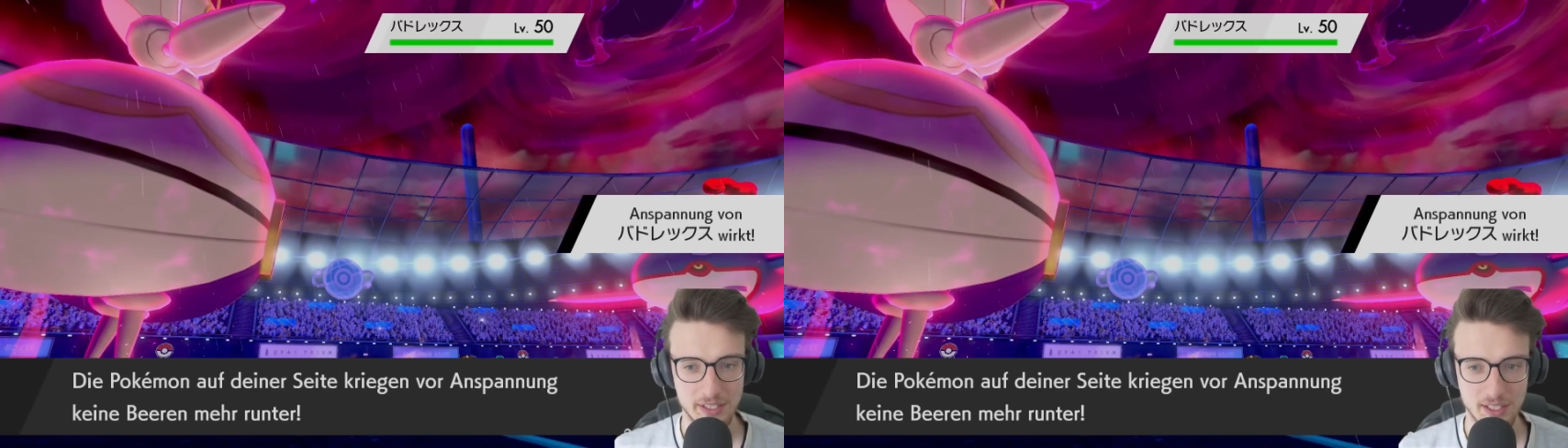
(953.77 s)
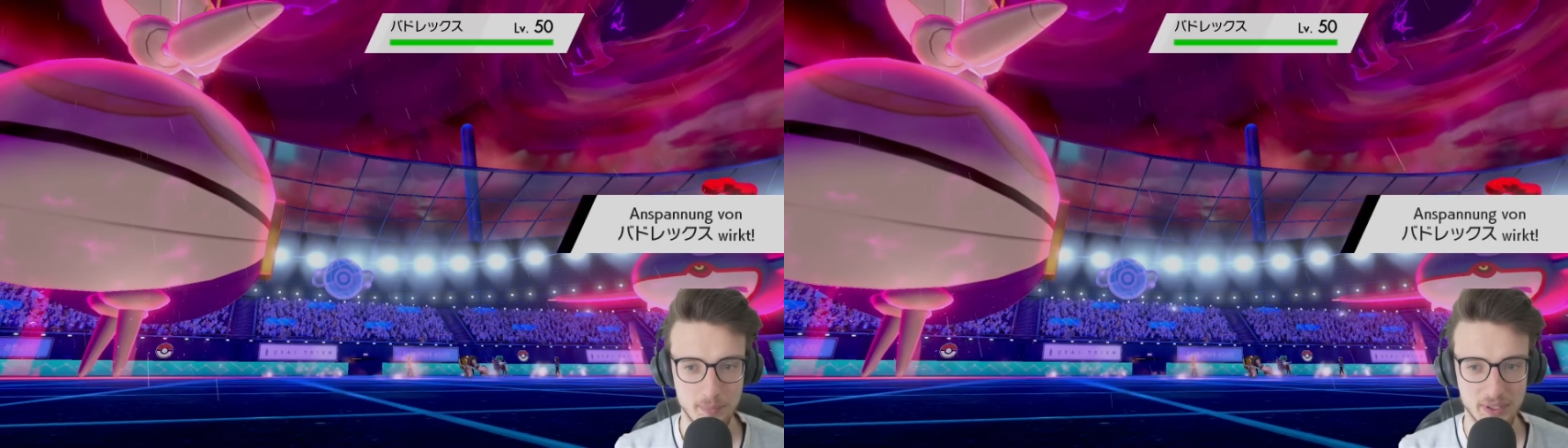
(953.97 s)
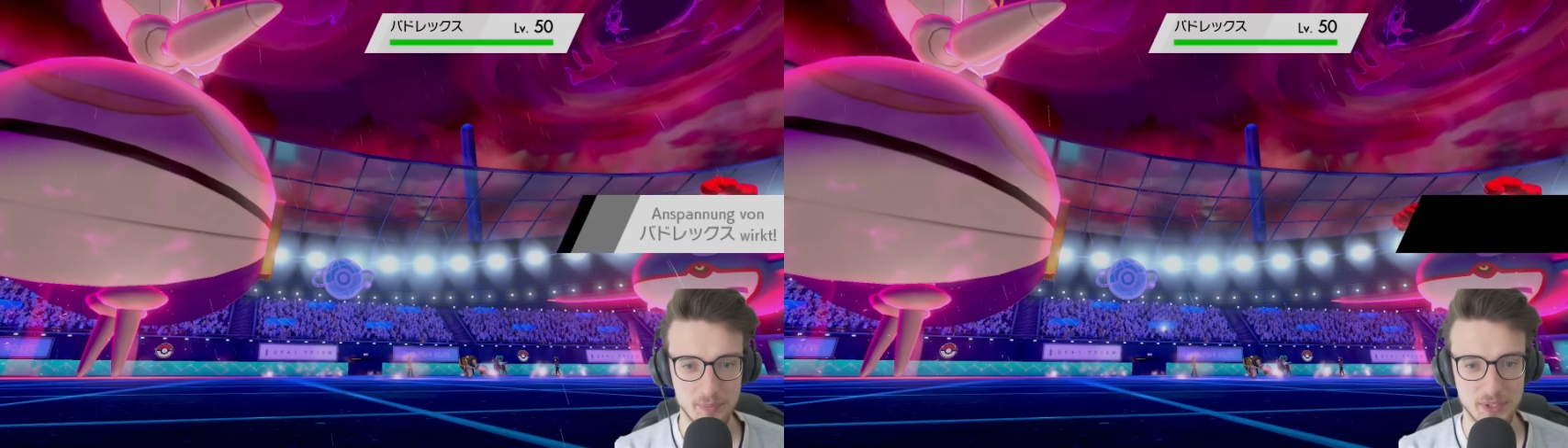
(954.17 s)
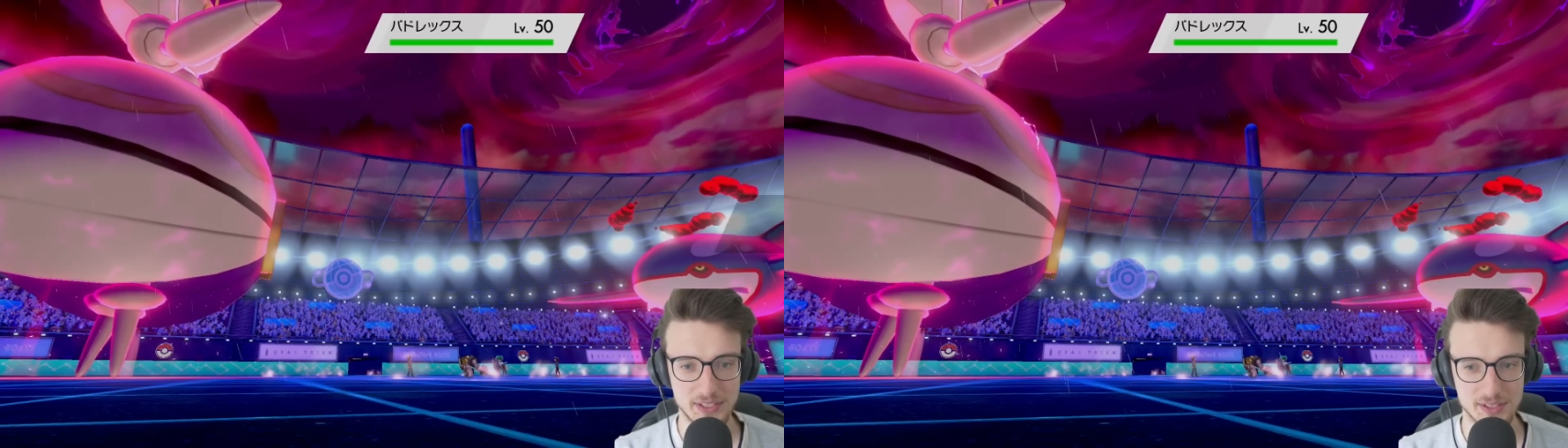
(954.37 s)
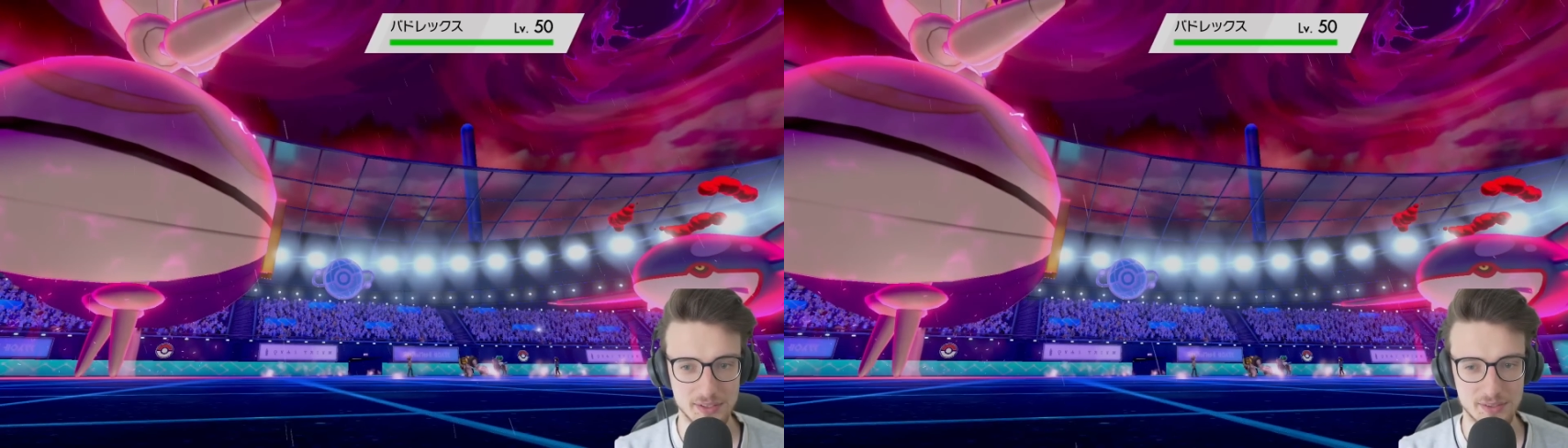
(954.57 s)
in der
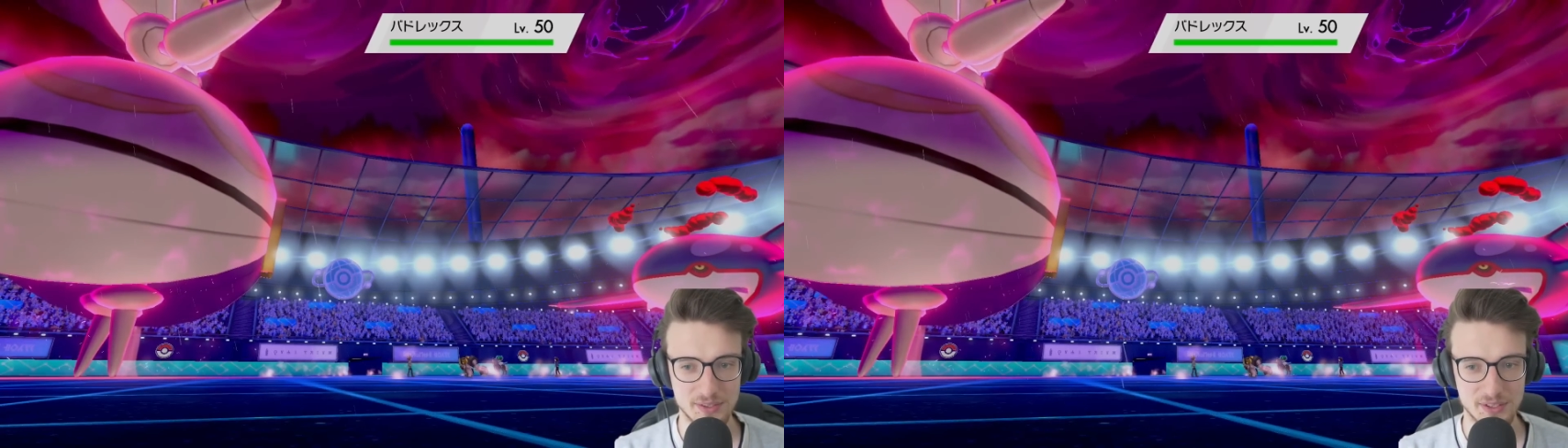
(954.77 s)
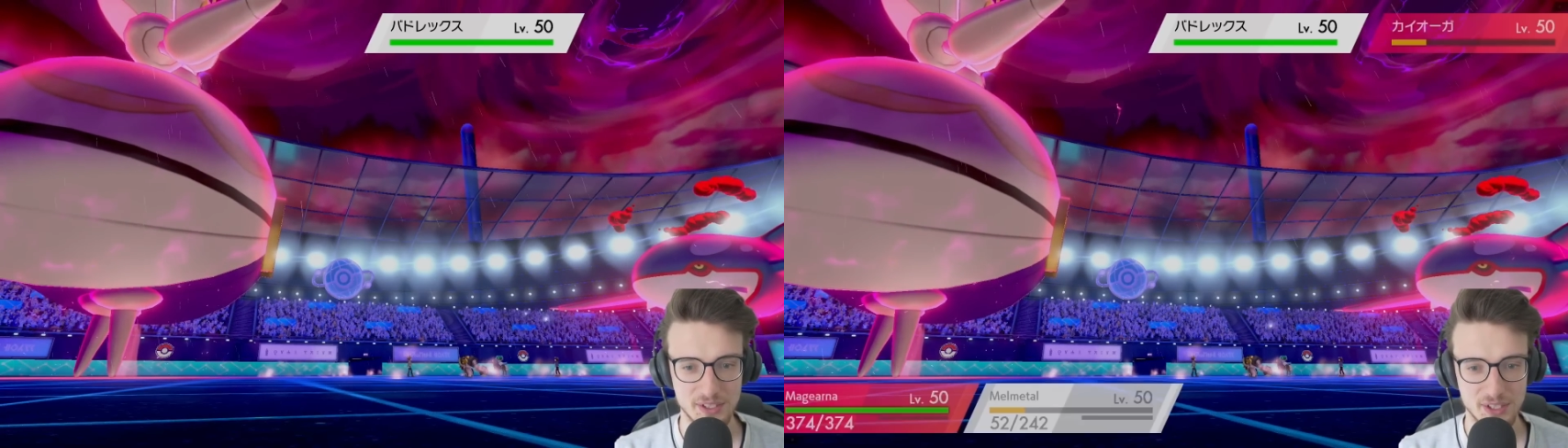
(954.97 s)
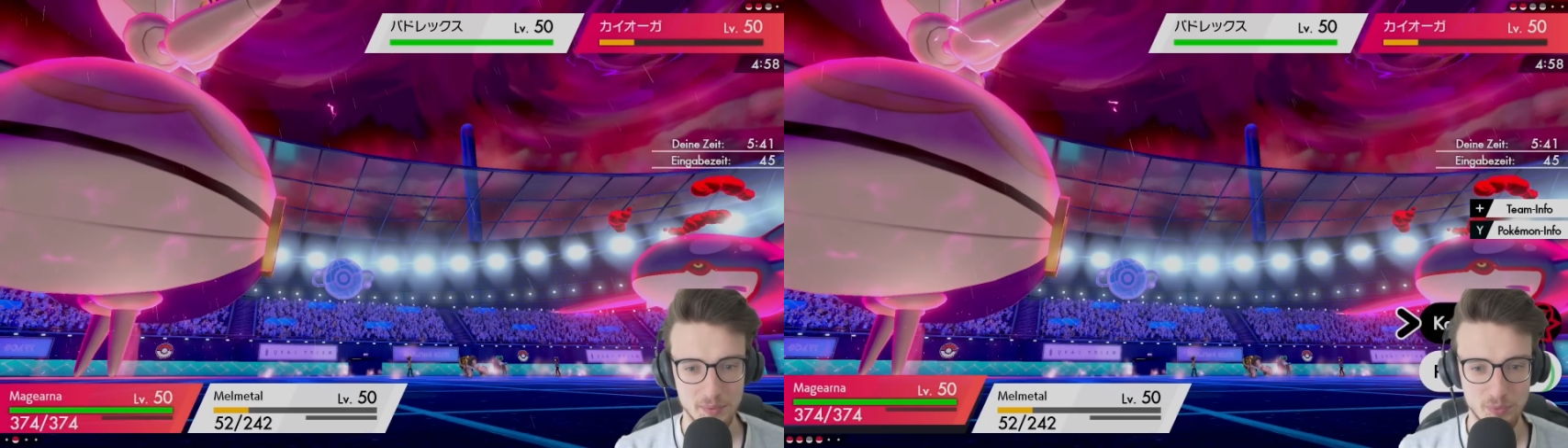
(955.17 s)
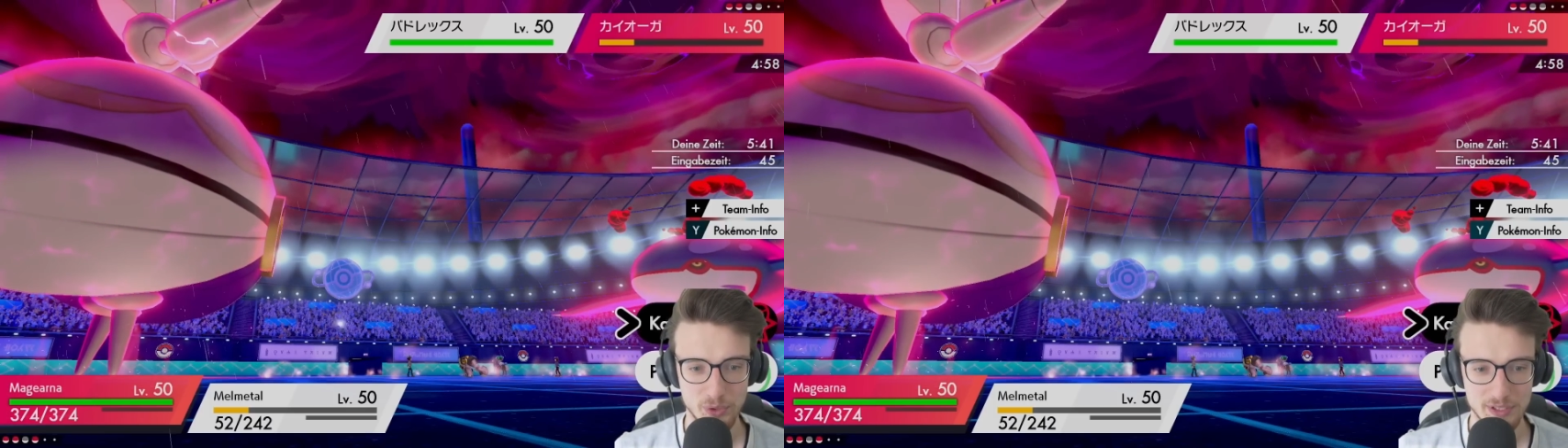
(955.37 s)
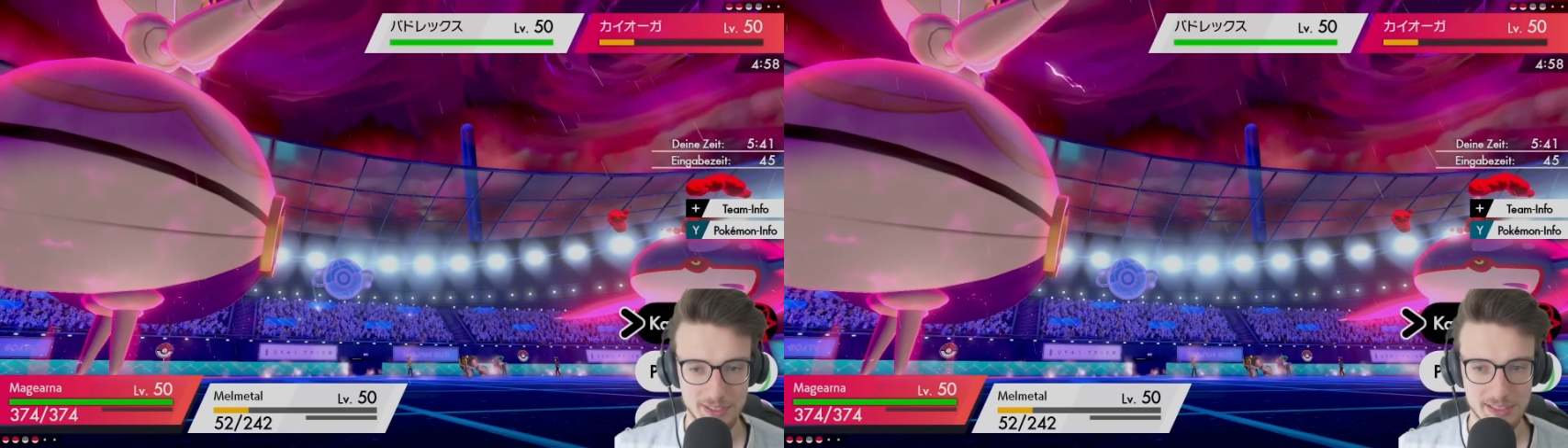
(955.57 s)
Pipeline sind,
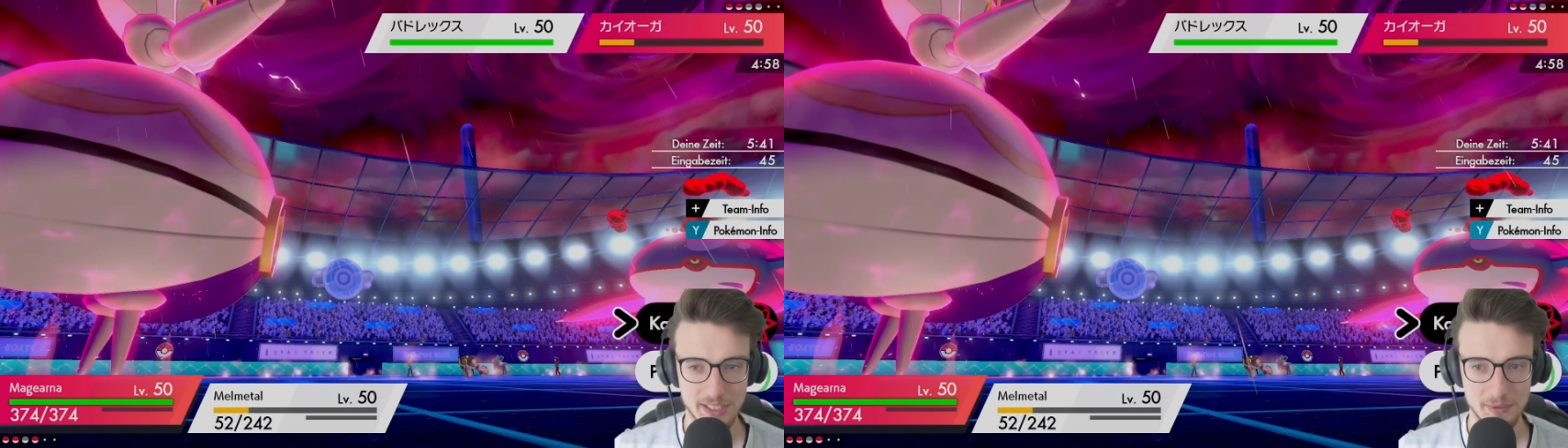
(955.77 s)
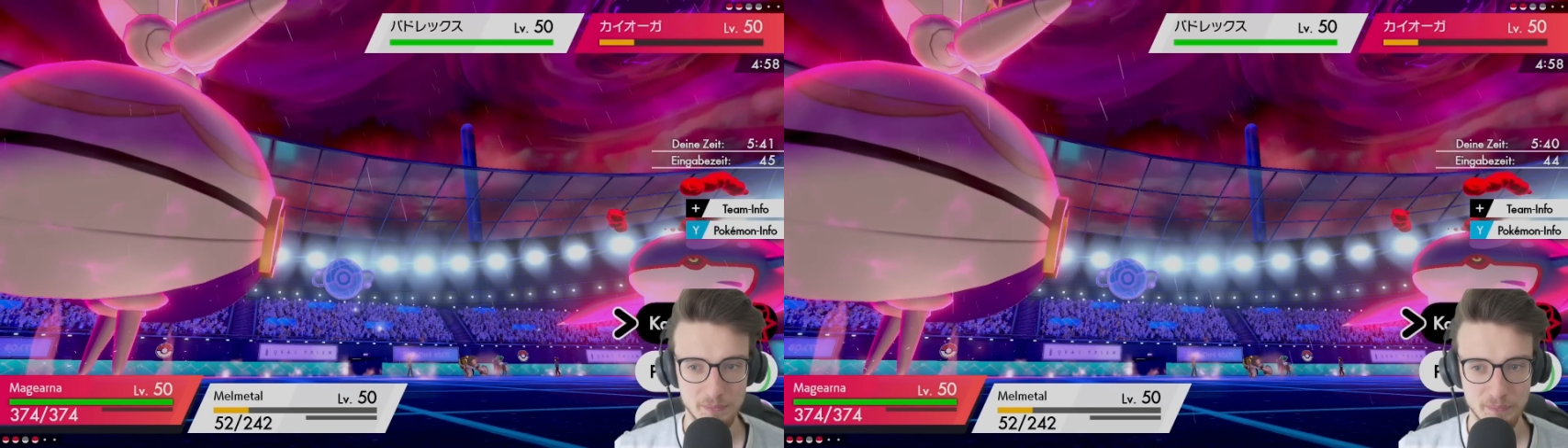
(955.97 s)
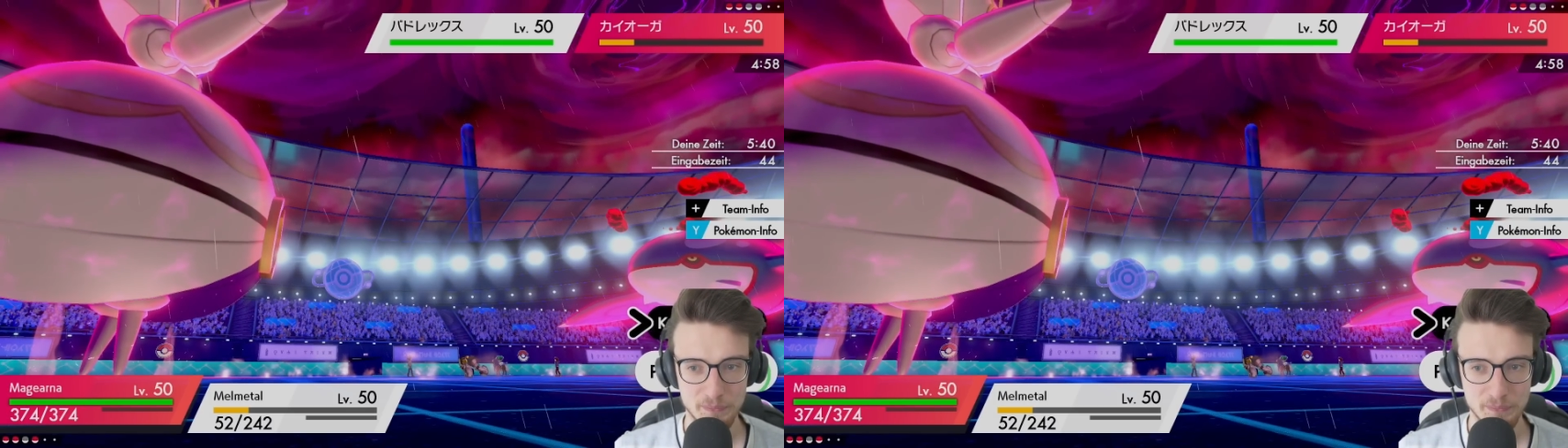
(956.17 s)
möglich sein.